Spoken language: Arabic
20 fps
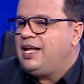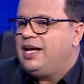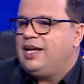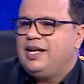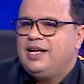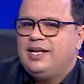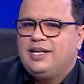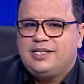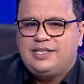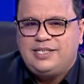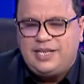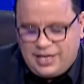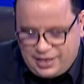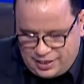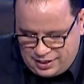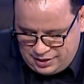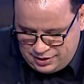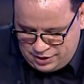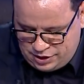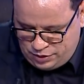آه،
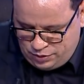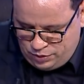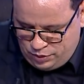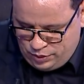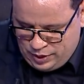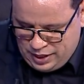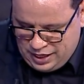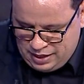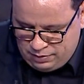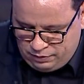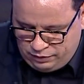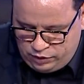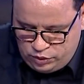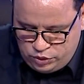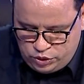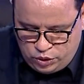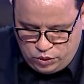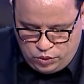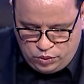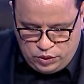تساكر انت وهلم
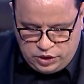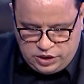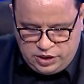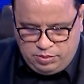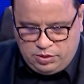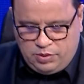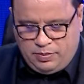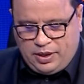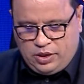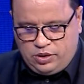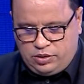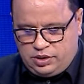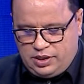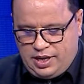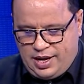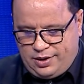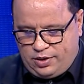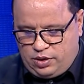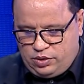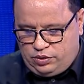فلوسك والسبت مع نص
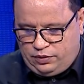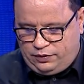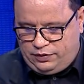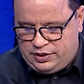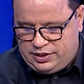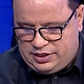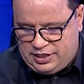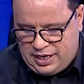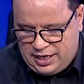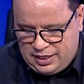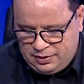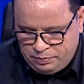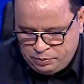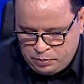نهار كنتوا في الجزائر